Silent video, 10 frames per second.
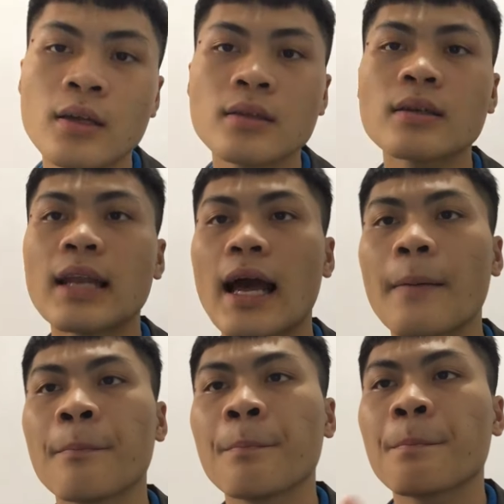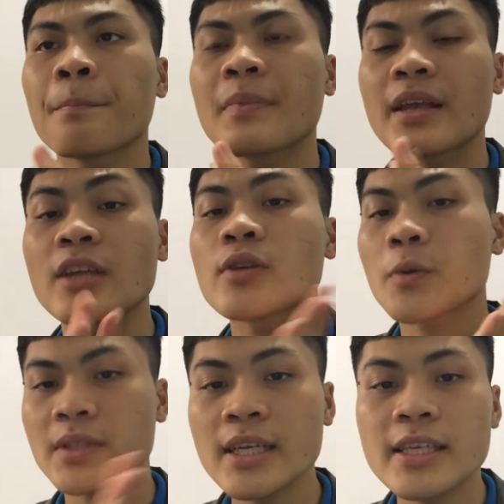tức là kinh doanh
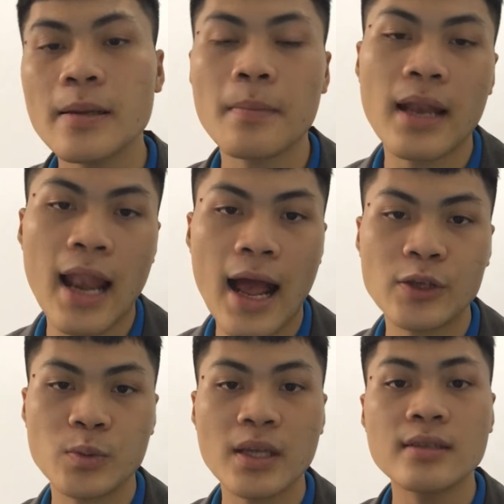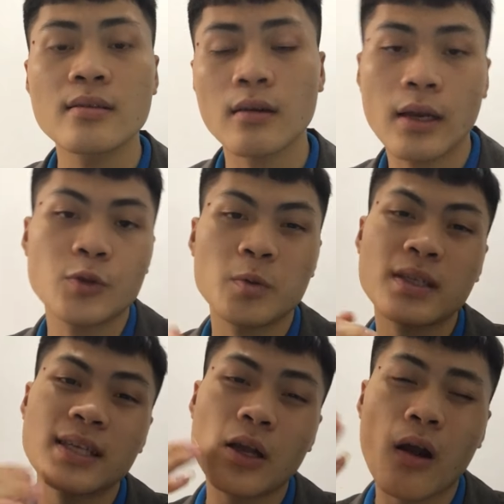có trách nhiệm là chúng ta thường là chúng ta
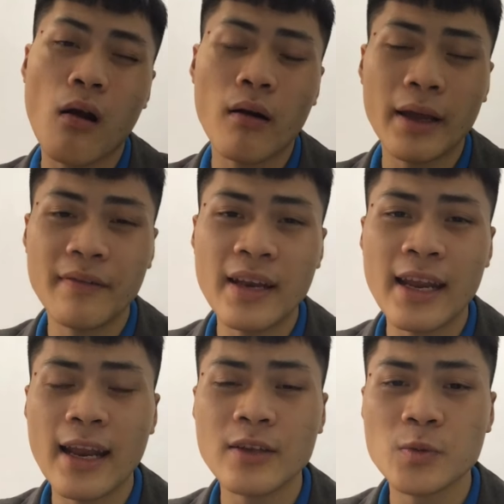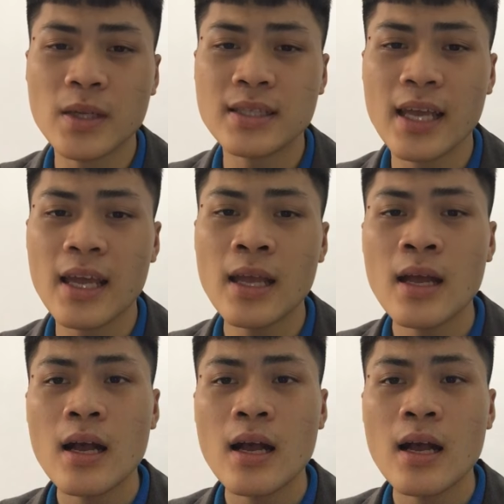sẽ có cái vấn đề đây là chúng ta sẽ